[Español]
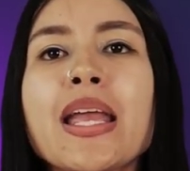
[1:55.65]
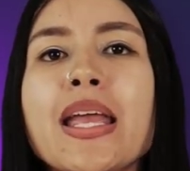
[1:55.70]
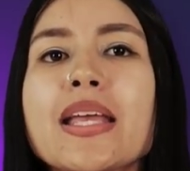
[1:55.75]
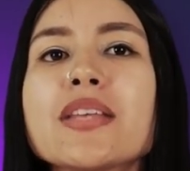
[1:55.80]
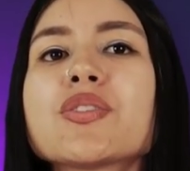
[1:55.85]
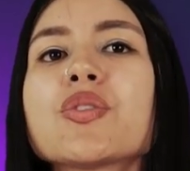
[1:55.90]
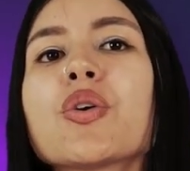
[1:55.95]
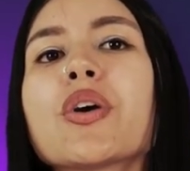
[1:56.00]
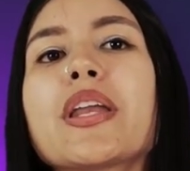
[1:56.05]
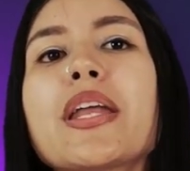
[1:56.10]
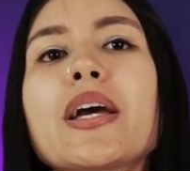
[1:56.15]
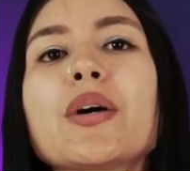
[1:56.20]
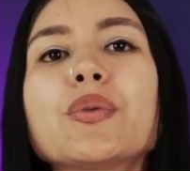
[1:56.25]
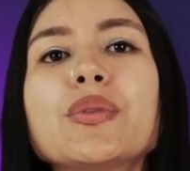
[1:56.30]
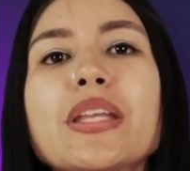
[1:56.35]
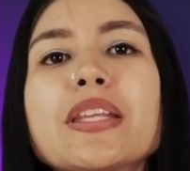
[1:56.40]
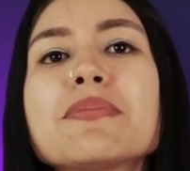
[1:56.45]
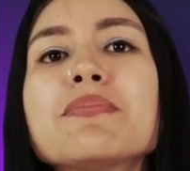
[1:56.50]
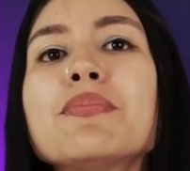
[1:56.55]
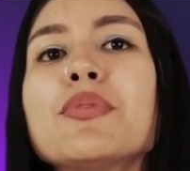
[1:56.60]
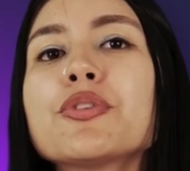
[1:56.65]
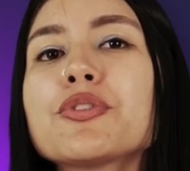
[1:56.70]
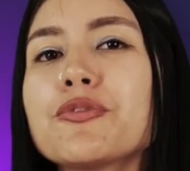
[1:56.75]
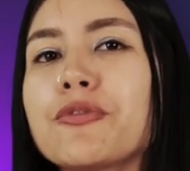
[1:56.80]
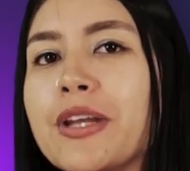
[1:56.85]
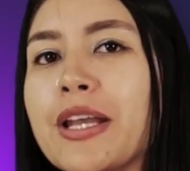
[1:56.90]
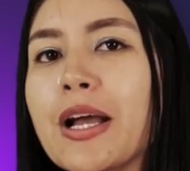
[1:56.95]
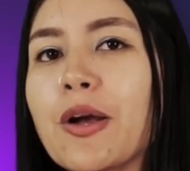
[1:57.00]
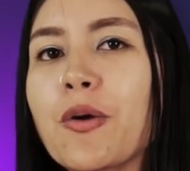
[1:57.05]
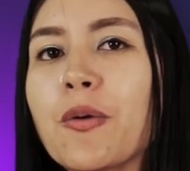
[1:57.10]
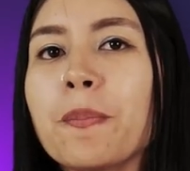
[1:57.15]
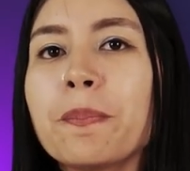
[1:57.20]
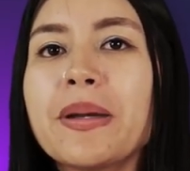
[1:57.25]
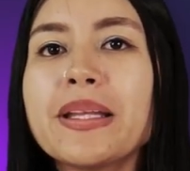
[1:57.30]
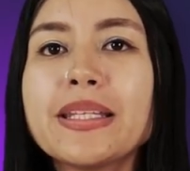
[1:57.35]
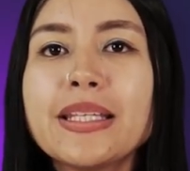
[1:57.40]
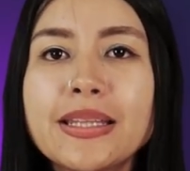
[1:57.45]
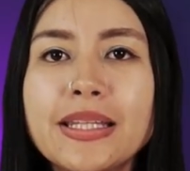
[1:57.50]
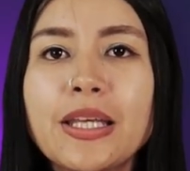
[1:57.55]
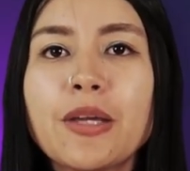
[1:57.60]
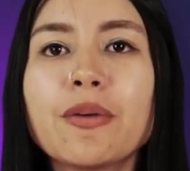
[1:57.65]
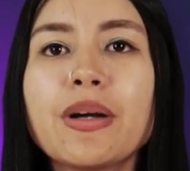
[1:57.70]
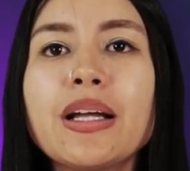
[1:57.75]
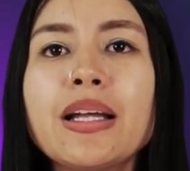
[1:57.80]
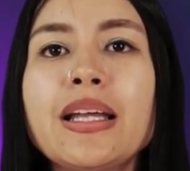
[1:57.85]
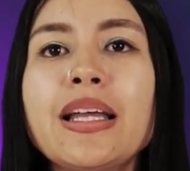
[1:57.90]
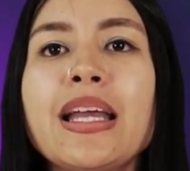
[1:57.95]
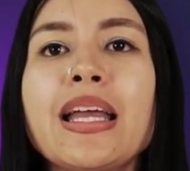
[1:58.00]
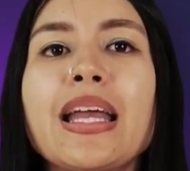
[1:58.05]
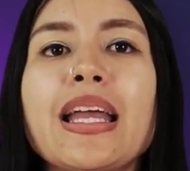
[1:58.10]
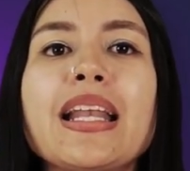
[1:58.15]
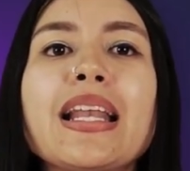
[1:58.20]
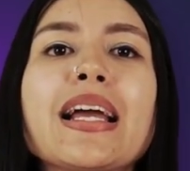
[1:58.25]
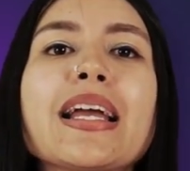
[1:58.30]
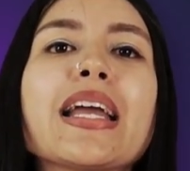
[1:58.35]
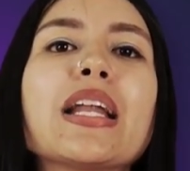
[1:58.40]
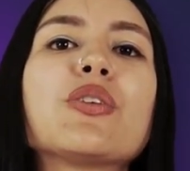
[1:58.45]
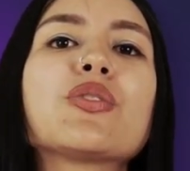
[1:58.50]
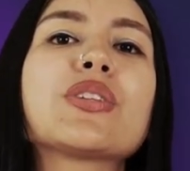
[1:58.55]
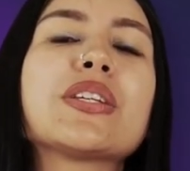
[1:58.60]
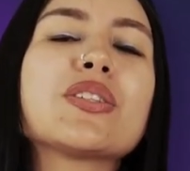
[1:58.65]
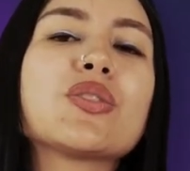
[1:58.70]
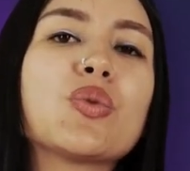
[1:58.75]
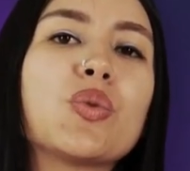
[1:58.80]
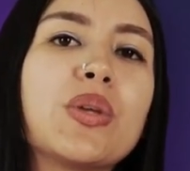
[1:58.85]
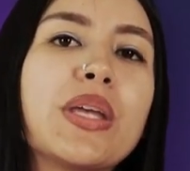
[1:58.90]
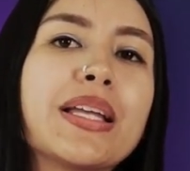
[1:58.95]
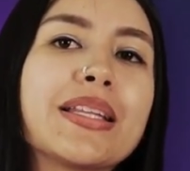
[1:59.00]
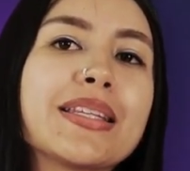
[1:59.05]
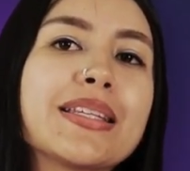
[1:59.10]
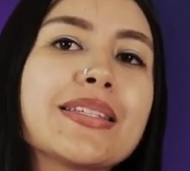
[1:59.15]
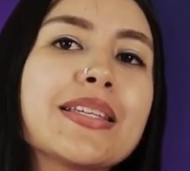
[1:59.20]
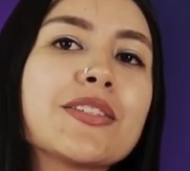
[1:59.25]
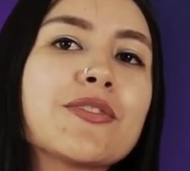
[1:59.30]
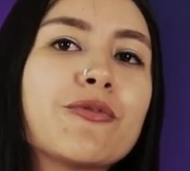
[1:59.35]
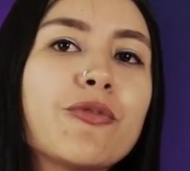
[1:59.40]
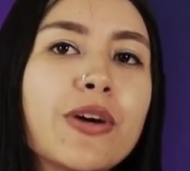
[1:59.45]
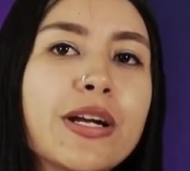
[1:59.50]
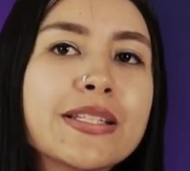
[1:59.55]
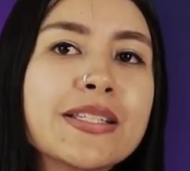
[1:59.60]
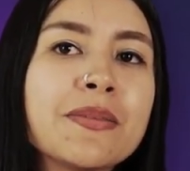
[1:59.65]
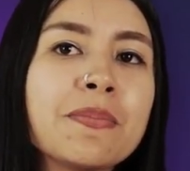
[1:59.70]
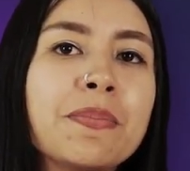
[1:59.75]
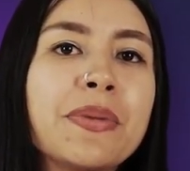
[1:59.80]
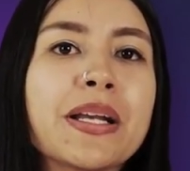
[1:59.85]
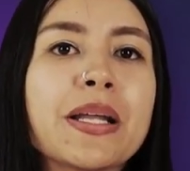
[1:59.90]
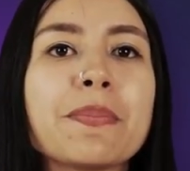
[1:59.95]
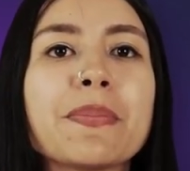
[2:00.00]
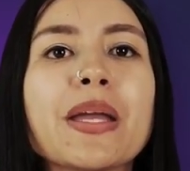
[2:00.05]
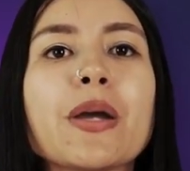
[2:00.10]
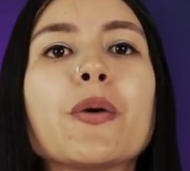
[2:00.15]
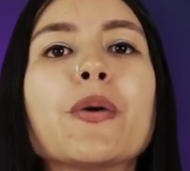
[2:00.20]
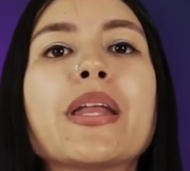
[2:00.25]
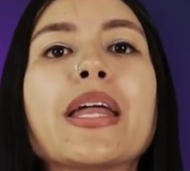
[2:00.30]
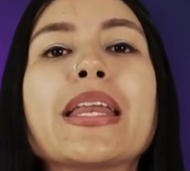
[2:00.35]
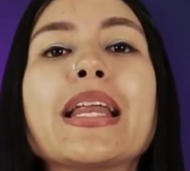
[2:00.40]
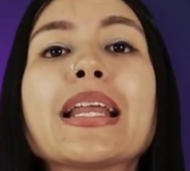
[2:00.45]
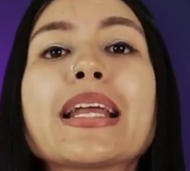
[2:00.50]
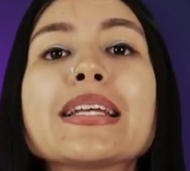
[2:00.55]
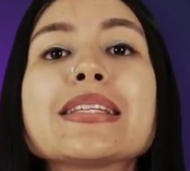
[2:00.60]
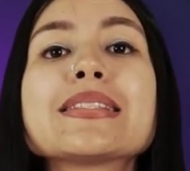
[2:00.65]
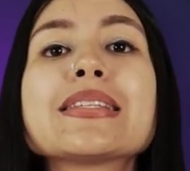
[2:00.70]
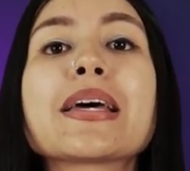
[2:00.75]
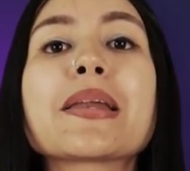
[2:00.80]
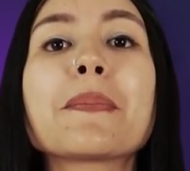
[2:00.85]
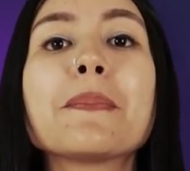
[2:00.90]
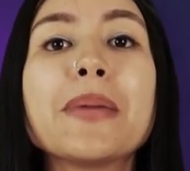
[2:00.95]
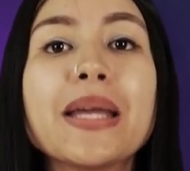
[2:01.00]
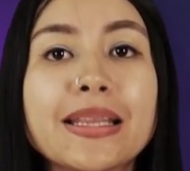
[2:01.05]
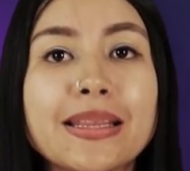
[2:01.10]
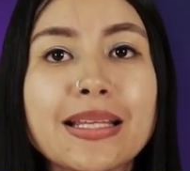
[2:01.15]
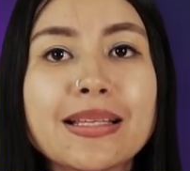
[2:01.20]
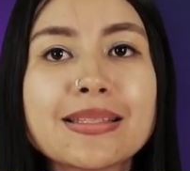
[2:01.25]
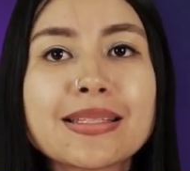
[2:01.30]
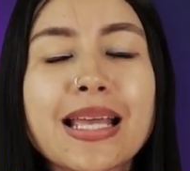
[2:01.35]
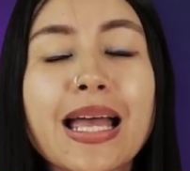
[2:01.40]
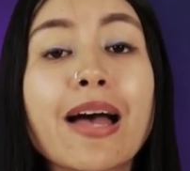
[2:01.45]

Esto crea una atmósfera competitiva en la que los estudiantes se esfuerzan para mejorar y alcanzar metas